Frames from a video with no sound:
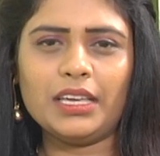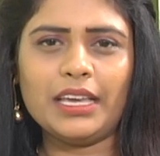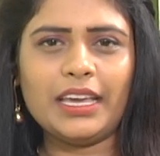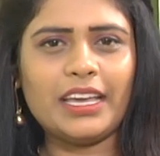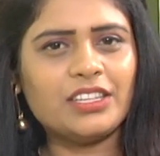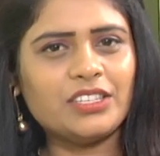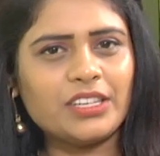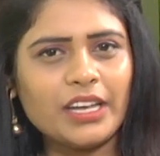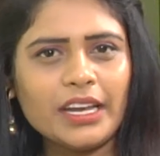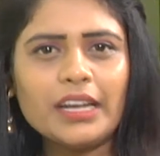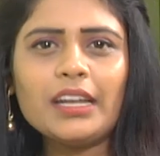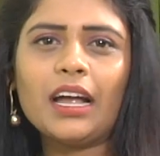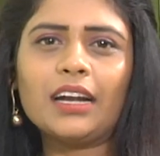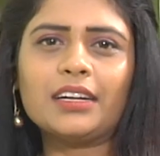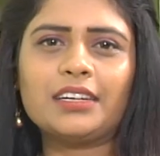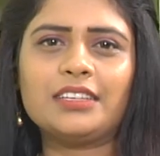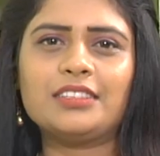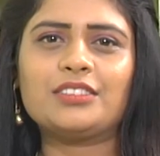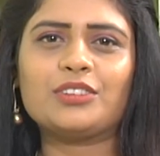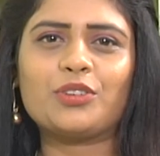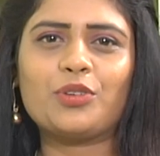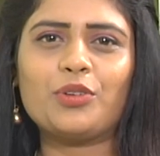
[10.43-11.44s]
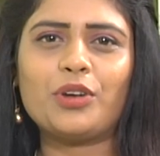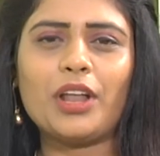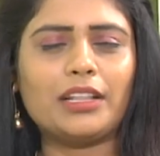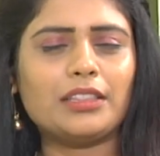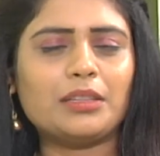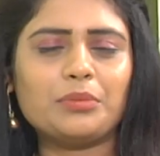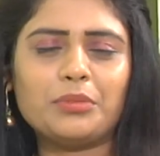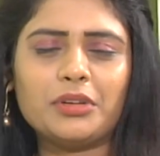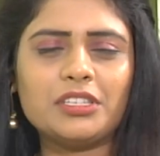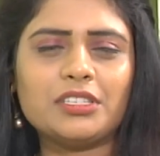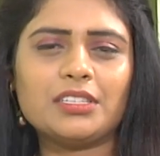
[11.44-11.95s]
ఏ చైల్డ్ ఆర్టిస్ట్ కూడా
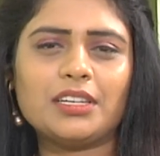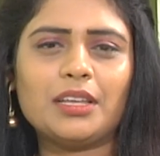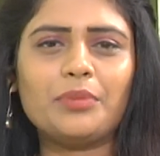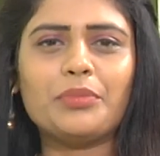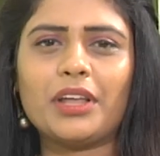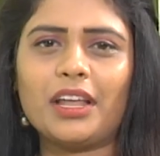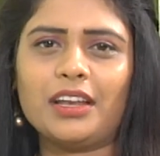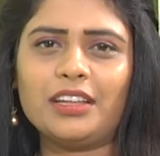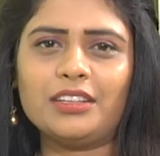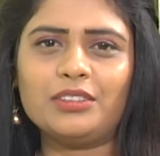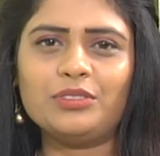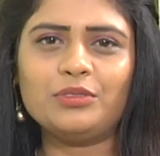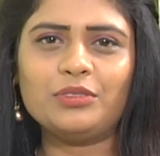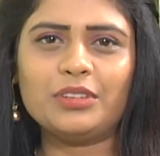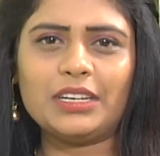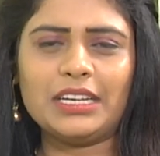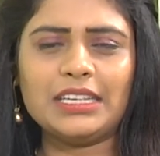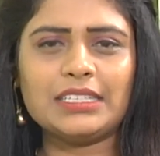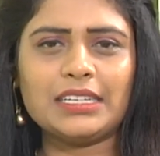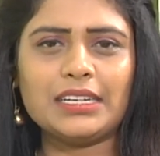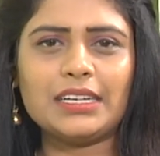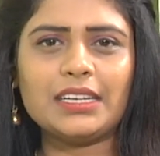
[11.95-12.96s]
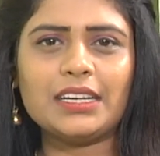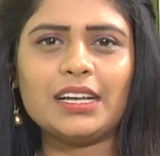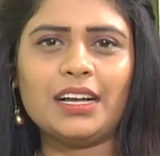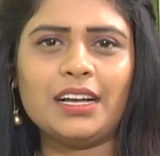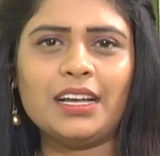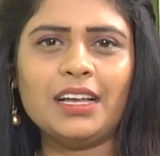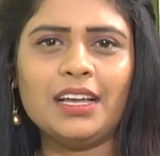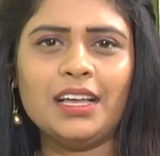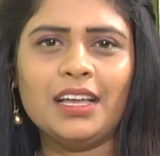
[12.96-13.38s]
అంత మంచి నేమ్ రాలేదు రీసెంట్గా